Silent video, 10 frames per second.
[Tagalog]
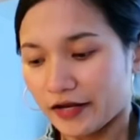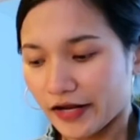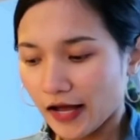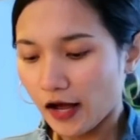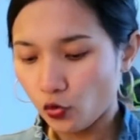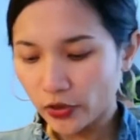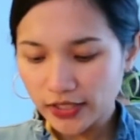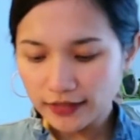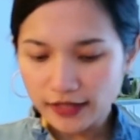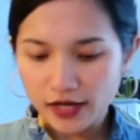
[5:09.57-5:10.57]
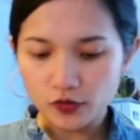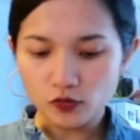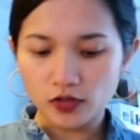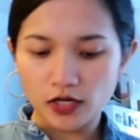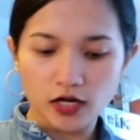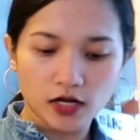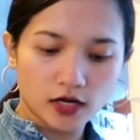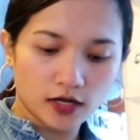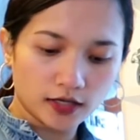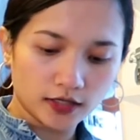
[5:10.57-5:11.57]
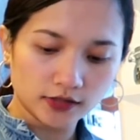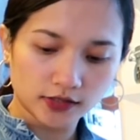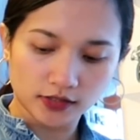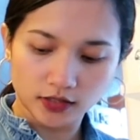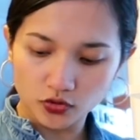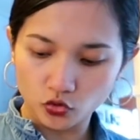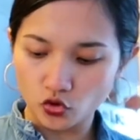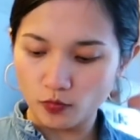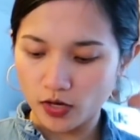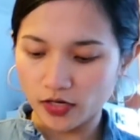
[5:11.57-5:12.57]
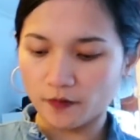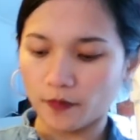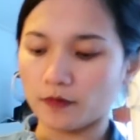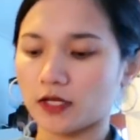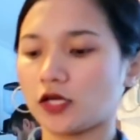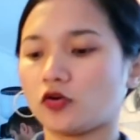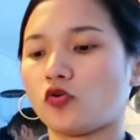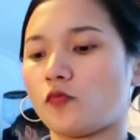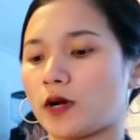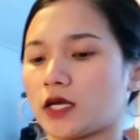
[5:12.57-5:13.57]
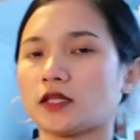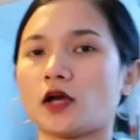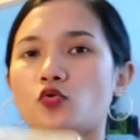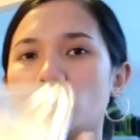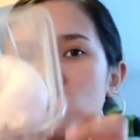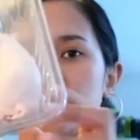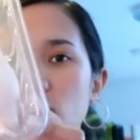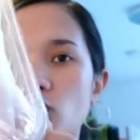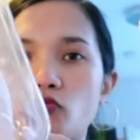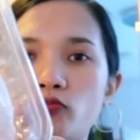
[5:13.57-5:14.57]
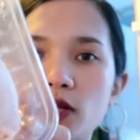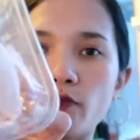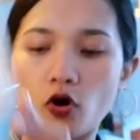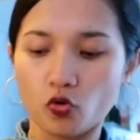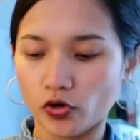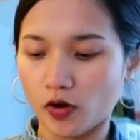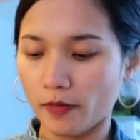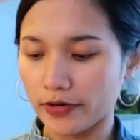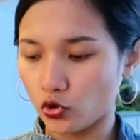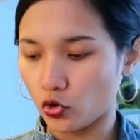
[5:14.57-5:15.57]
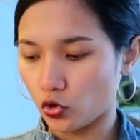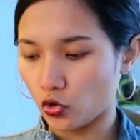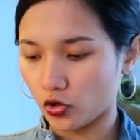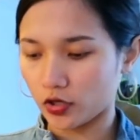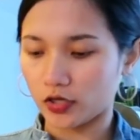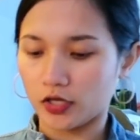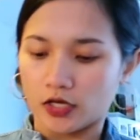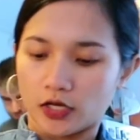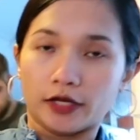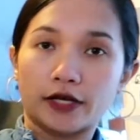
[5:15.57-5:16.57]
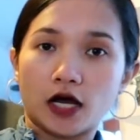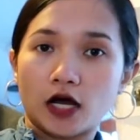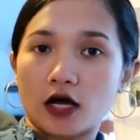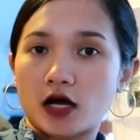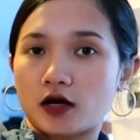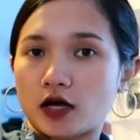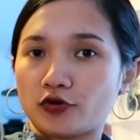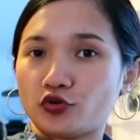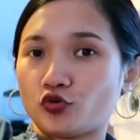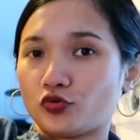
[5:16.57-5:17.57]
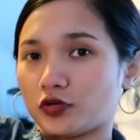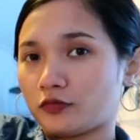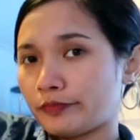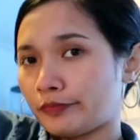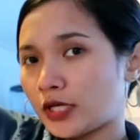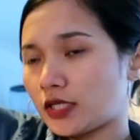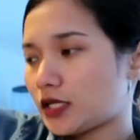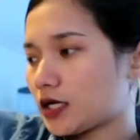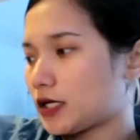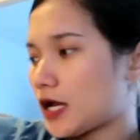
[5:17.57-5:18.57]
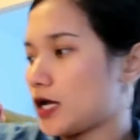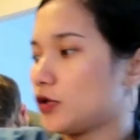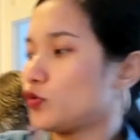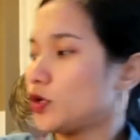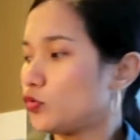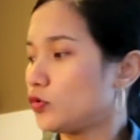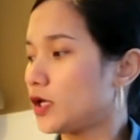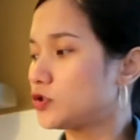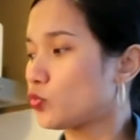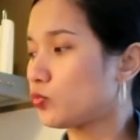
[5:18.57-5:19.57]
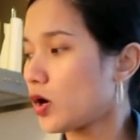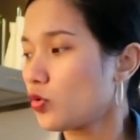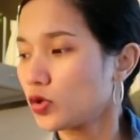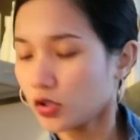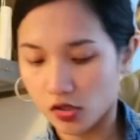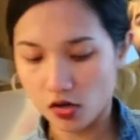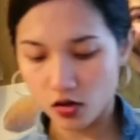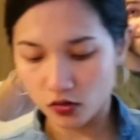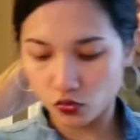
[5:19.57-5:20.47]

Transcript: Nakauwi na tayo, guys. Ito yung mga napamili ko. Pakita ko na lang sa inyo. Bumili po ako ng manok. Ng ano yung bread na kinain ko na doon dahil sobra ko na talaga